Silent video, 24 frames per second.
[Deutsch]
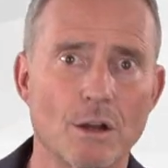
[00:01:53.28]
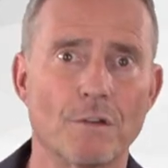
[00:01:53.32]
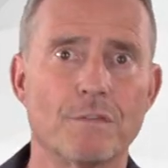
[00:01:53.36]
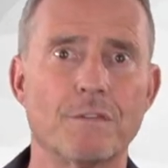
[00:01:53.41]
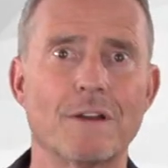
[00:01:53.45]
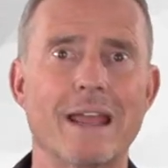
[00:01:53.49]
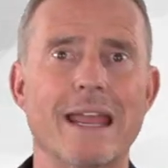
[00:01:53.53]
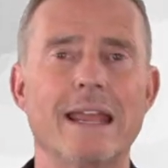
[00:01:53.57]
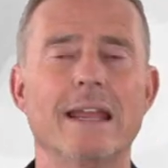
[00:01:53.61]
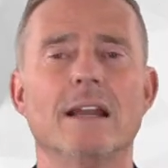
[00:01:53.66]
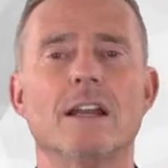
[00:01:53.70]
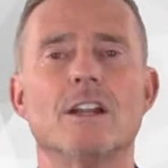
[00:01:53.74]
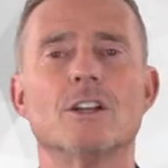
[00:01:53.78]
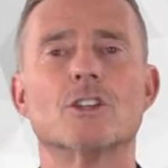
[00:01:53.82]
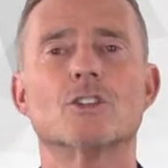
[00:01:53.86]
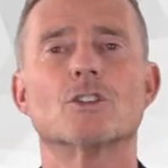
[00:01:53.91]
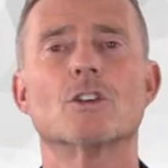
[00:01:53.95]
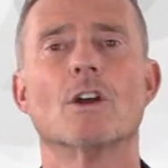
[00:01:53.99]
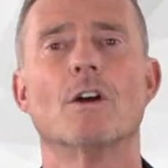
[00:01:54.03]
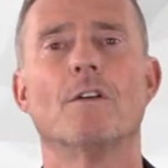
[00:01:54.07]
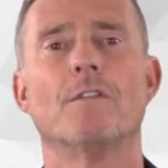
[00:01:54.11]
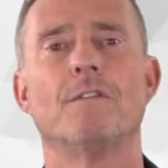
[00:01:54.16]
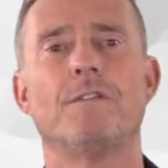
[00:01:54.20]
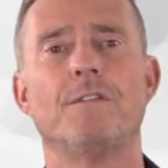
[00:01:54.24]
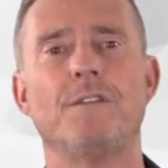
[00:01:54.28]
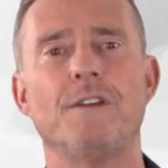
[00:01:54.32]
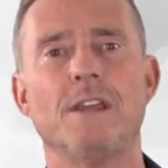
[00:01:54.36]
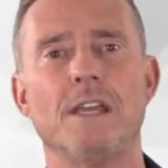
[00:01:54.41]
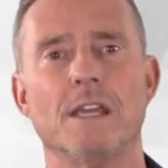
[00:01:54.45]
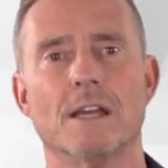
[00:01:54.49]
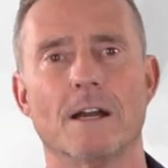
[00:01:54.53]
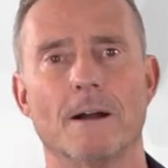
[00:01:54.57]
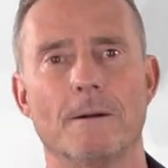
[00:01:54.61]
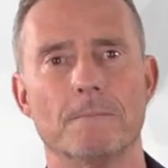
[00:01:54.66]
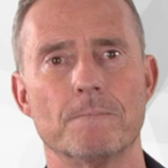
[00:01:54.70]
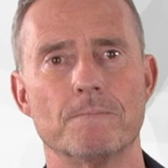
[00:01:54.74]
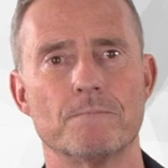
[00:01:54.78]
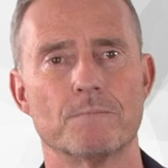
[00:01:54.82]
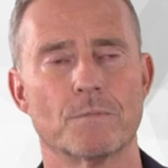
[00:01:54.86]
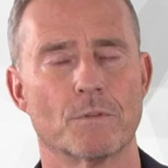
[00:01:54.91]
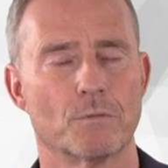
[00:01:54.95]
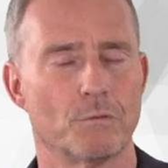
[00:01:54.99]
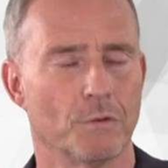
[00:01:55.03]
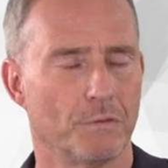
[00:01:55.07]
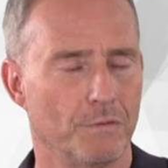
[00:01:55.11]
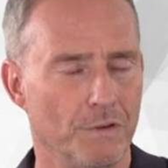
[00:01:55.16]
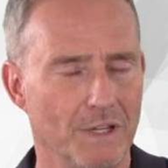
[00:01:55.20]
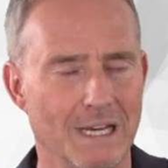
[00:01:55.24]
auf Englisch Fear.
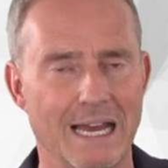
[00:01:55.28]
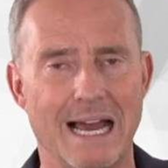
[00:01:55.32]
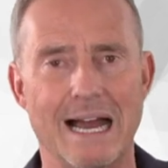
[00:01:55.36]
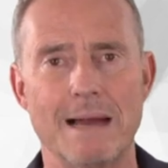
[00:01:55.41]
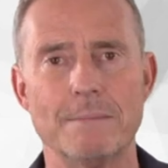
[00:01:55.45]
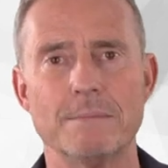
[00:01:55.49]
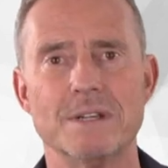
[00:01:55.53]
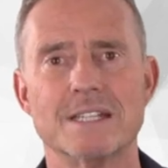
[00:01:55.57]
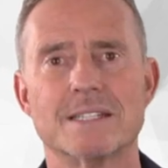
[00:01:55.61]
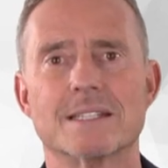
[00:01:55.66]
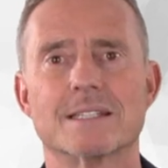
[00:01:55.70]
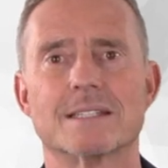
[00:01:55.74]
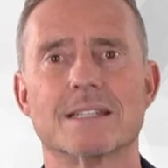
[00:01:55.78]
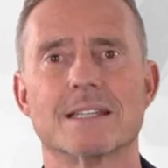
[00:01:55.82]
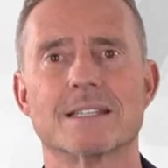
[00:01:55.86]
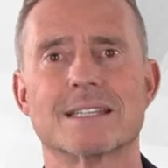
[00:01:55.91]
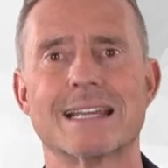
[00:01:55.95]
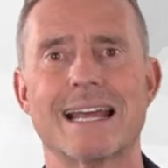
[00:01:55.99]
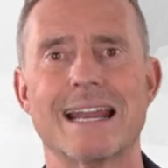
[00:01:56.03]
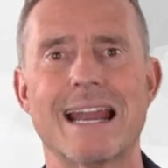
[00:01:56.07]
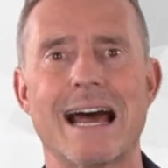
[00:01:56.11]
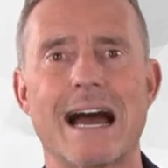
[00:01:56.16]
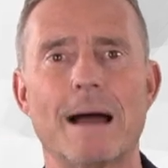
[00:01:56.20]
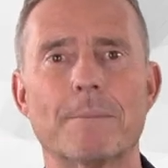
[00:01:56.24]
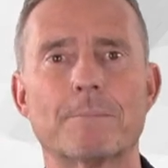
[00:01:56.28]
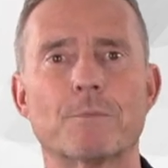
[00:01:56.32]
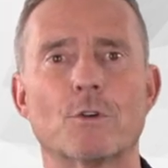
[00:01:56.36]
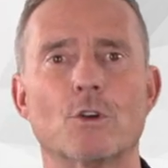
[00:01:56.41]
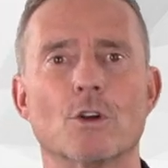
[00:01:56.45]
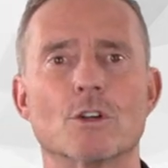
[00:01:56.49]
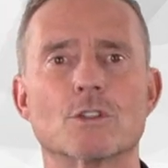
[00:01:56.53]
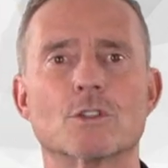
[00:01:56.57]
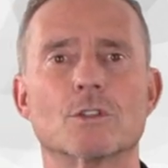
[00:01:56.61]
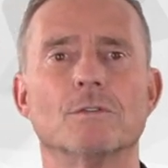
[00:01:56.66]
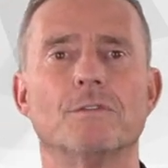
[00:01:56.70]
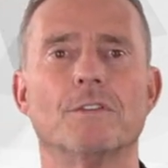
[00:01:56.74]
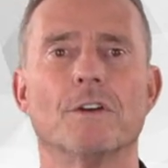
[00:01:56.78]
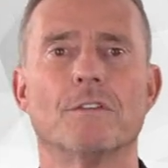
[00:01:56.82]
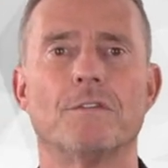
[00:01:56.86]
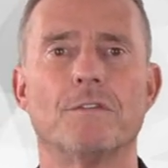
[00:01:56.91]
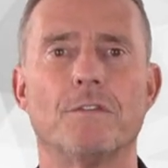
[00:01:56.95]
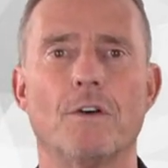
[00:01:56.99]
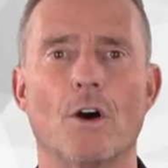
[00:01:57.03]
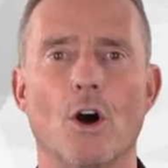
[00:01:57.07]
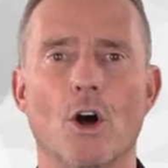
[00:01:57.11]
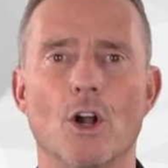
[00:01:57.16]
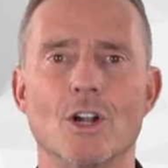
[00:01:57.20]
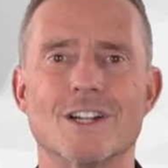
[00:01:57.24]
Für viele Amis ist das eine Abkürzung für
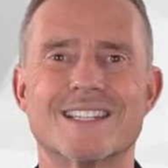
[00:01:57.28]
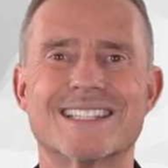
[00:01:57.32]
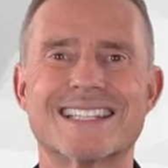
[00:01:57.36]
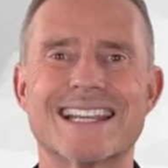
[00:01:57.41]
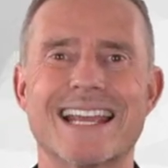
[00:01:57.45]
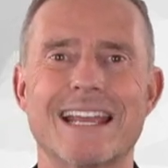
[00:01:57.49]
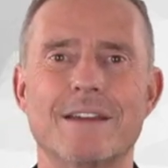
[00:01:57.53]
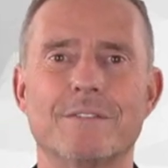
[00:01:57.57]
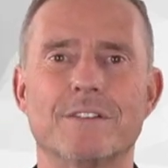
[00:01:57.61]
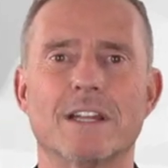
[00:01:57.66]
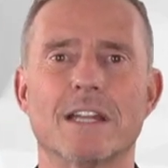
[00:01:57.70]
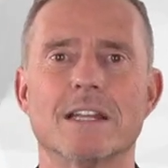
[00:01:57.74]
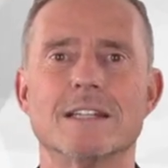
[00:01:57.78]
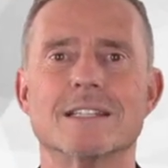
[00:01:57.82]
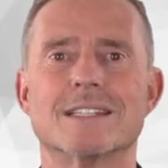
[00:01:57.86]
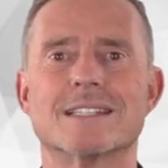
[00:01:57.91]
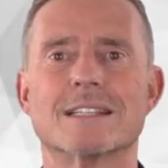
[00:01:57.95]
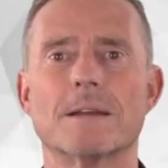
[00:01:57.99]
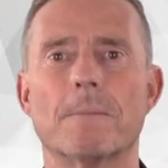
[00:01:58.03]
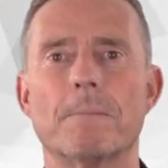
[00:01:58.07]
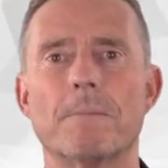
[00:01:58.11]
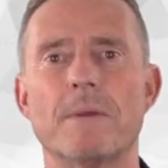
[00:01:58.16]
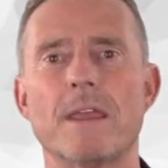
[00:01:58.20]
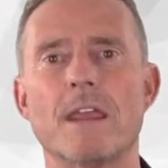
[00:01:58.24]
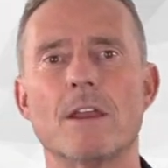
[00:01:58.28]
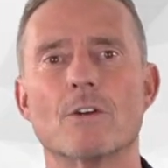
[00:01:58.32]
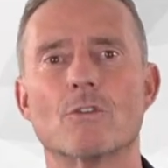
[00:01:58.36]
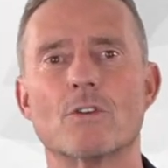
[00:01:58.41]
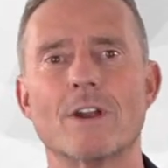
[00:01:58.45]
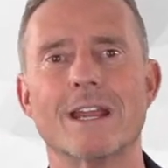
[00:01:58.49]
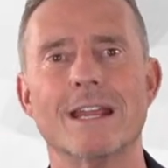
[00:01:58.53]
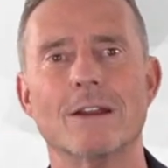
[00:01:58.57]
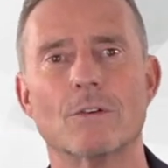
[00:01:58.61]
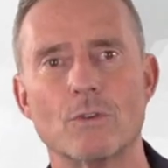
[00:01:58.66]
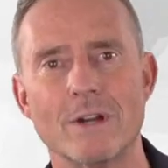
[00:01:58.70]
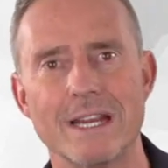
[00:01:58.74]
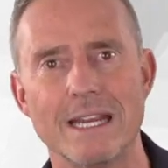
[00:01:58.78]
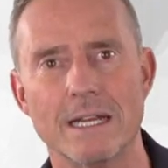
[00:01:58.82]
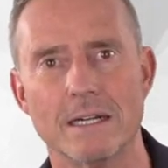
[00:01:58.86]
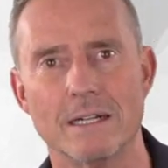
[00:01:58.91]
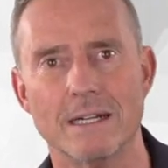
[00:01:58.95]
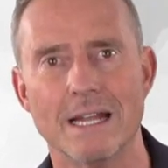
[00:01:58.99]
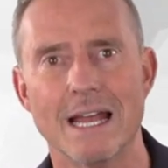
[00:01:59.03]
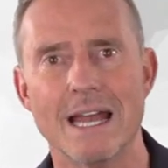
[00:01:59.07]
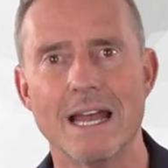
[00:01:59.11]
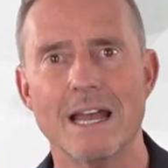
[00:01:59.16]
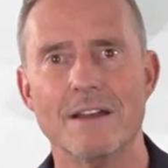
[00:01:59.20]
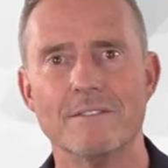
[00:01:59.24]
False Evidence Appearing
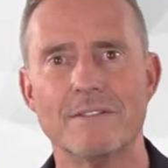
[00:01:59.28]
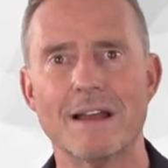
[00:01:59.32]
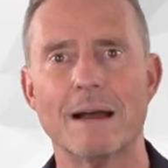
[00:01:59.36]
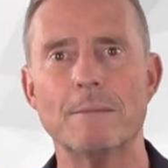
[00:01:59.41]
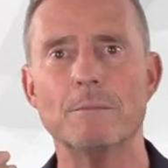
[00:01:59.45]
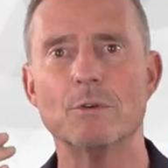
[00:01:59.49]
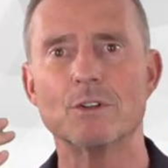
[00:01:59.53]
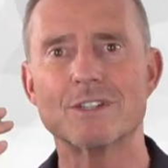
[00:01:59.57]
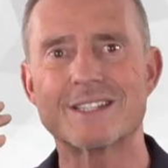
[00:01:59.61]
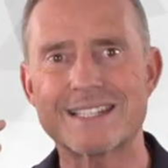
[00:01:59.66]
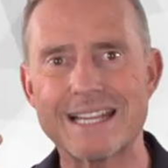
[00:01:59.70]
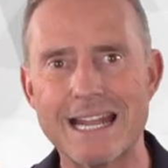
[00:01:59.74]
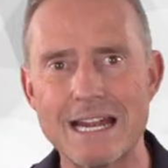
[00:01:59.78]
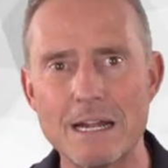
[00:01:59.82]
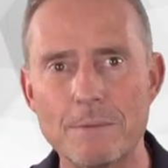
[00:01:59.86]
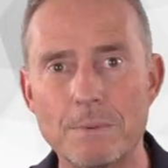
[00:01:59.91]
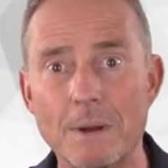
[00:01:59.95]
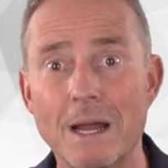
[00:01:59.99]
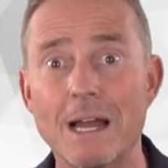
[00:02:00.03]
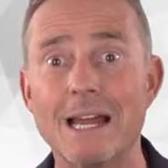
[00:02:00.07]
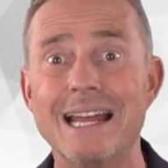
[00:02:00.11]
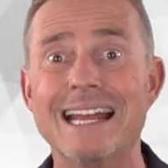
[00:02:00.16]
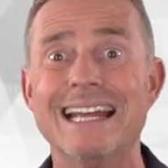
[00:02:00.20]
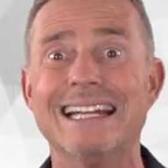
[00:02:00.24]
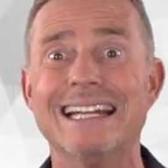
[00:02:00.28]
Real. Wir haben uns selber